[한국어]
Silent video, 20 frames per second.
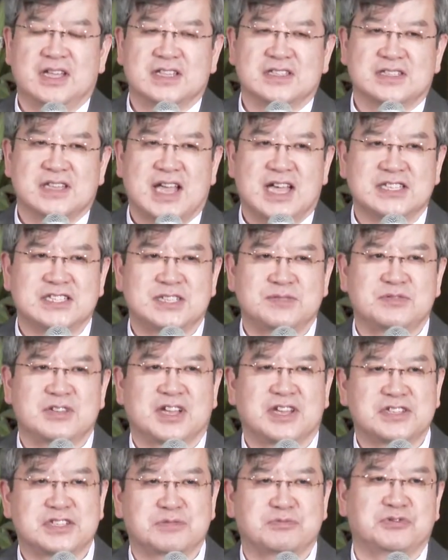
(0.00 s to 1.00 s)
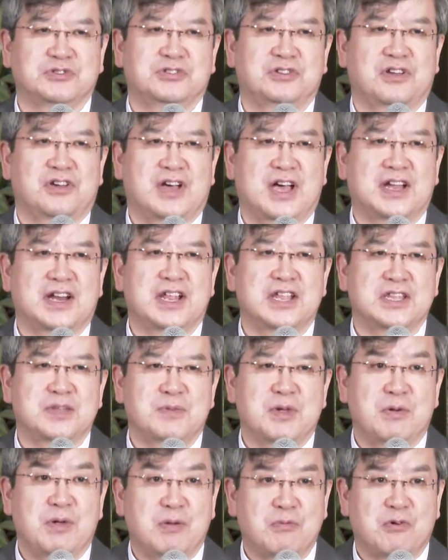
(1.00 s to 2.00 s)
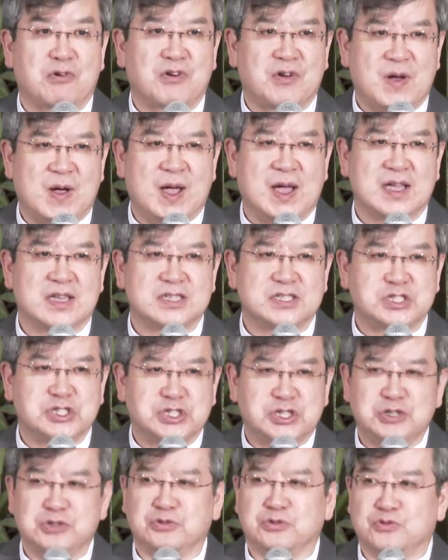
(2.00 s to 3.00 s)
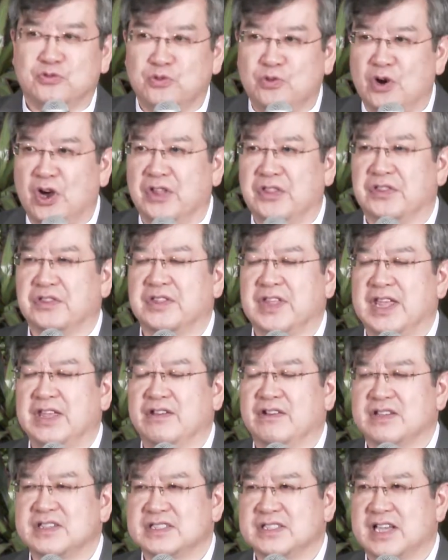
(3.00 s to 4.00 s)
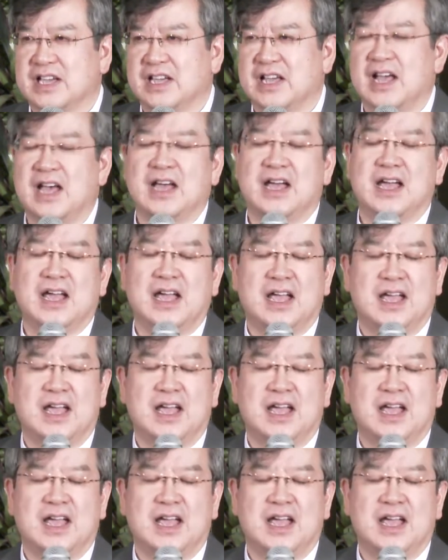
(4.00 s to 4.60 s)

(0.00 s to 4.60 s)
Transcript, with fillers: 40장에서부터 하나님의 회복과 치유, 구원의 역사가